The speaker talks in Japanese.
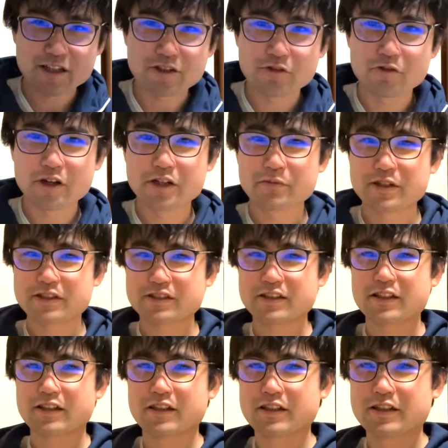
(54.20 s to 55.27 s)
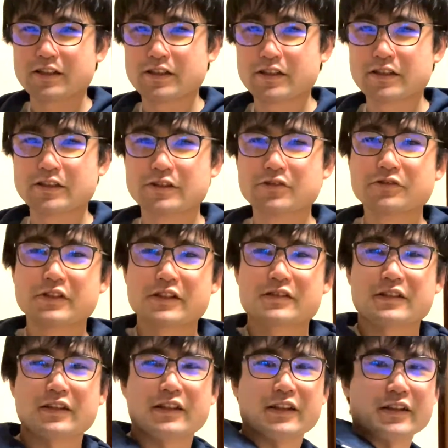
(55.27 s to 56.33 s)
着終わりました。どうです
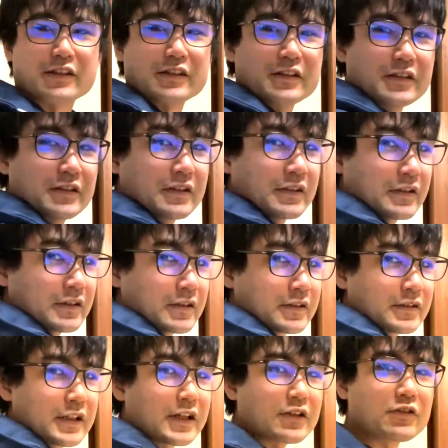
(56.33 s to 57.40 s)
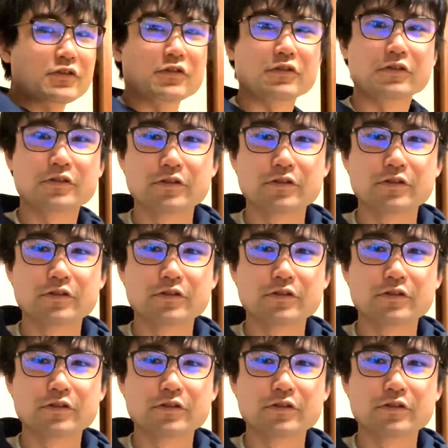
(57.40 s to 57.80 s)
かね結構、